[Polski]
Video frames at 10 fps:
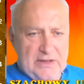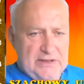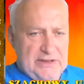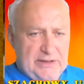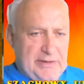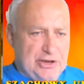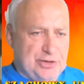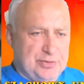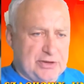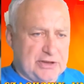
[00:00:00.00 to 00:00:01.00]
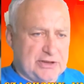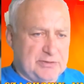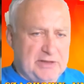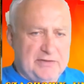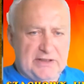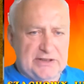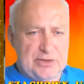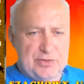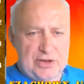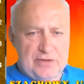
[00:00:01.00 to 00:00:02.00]
I mieliśmy to, co mniej więcej
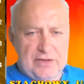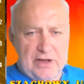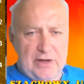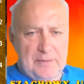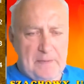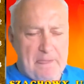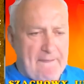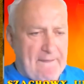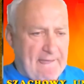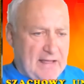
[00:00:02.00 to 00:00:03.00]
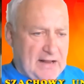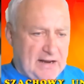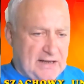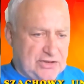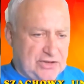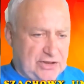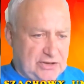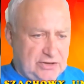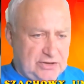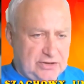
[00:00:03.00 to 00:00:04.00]
przed chwilą. H6.